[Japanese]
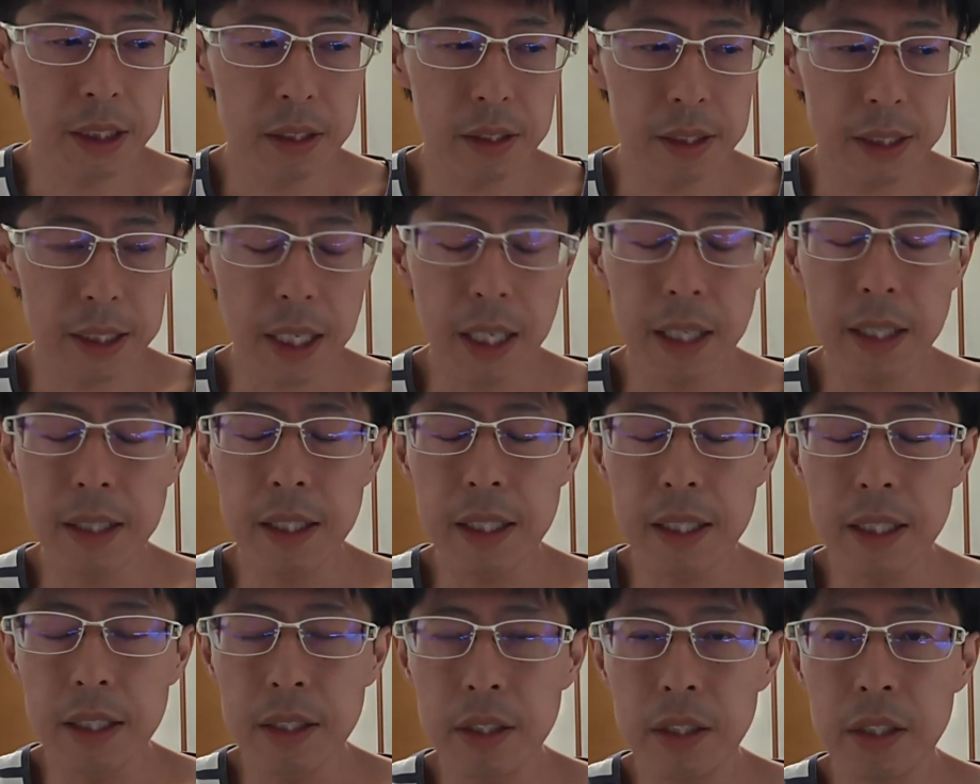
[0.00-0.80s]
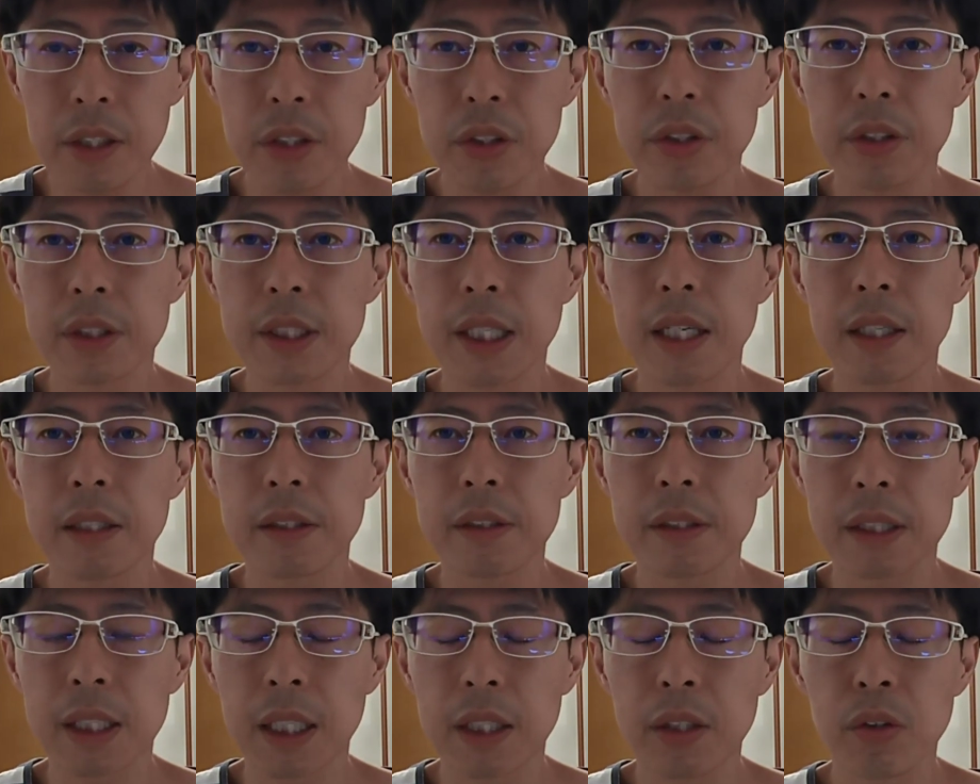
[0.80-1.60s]
世界的に技術採
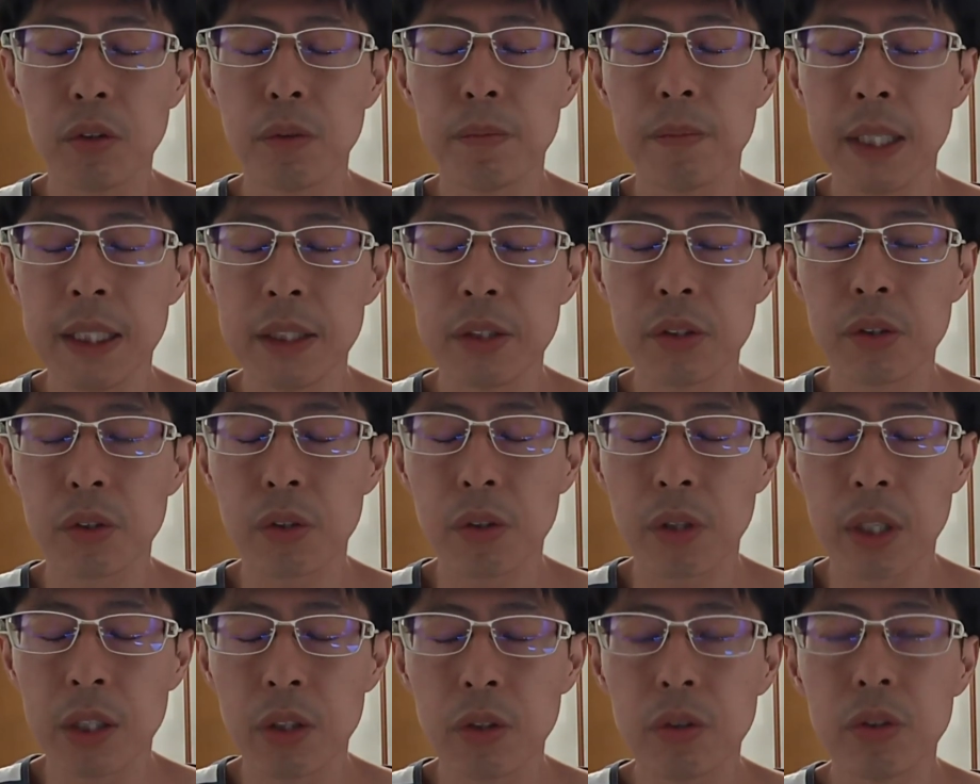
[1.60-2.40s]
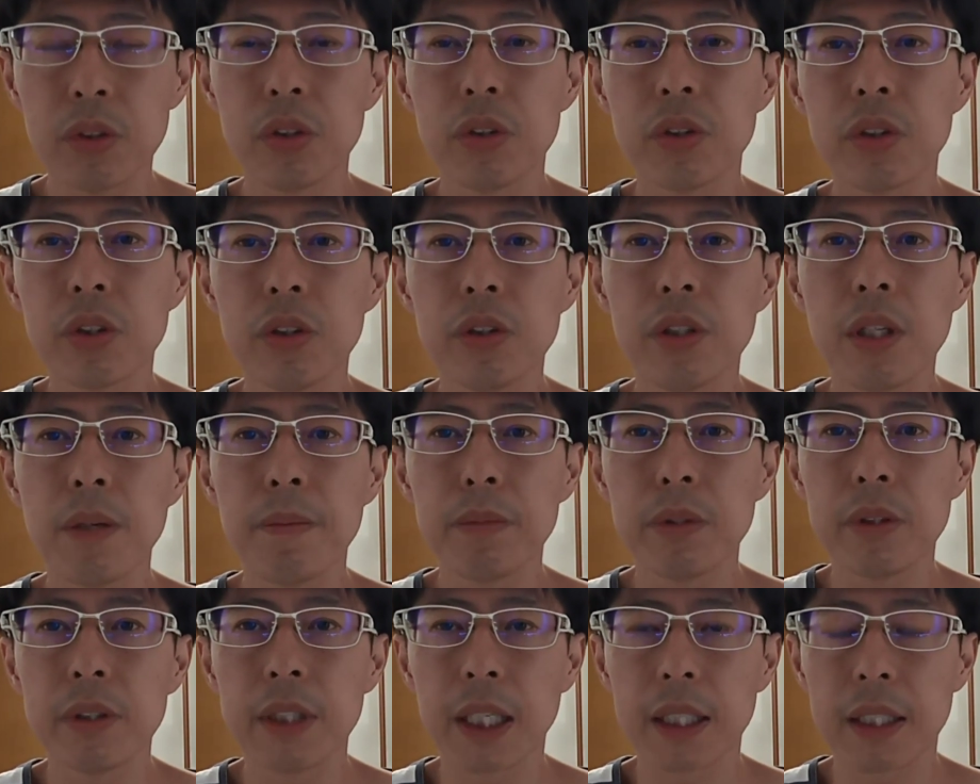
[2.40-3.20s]
掘可能埋蔵量が69
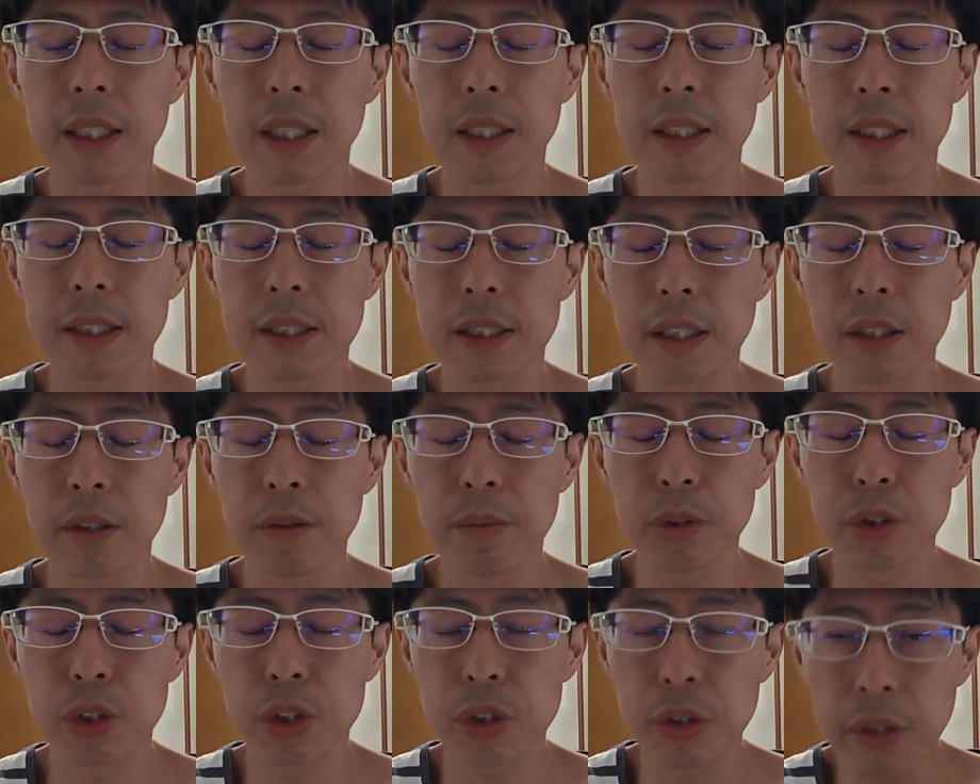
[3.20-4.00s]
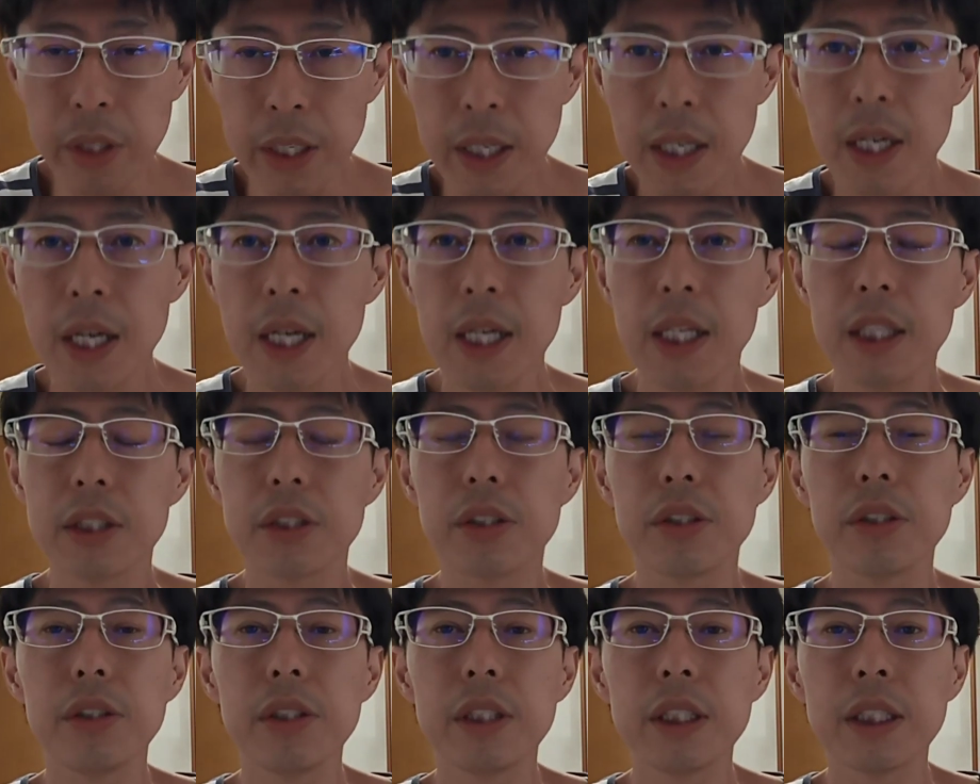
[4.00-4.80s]
年分だったんですけども、そのね、
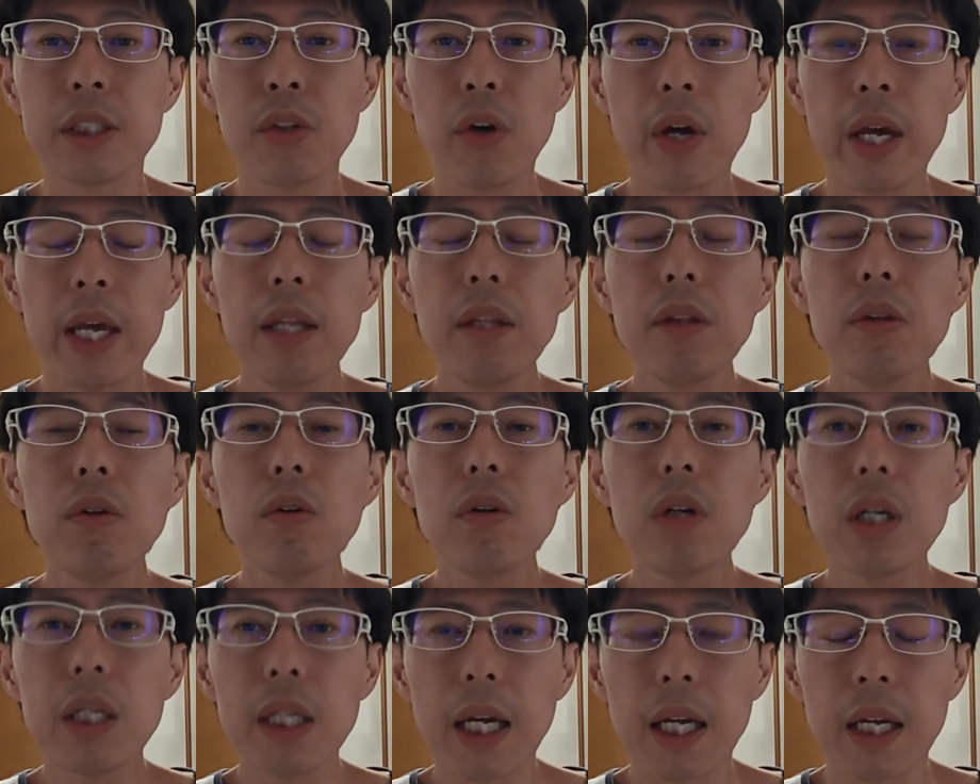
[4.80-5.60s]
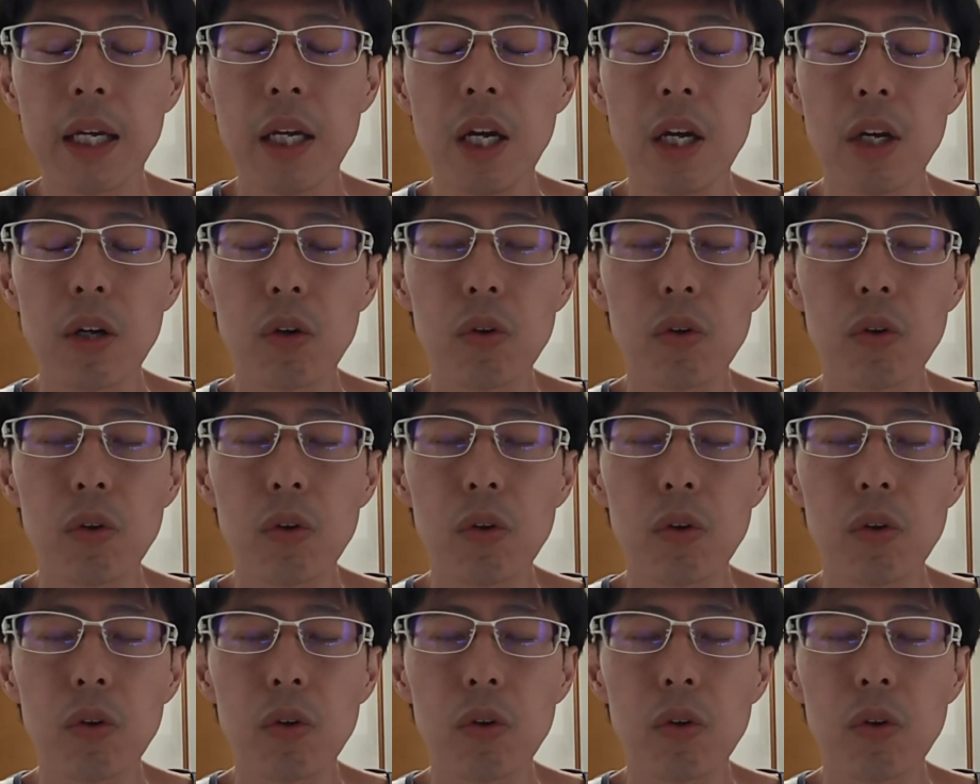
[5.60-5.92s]
数字の変動はない。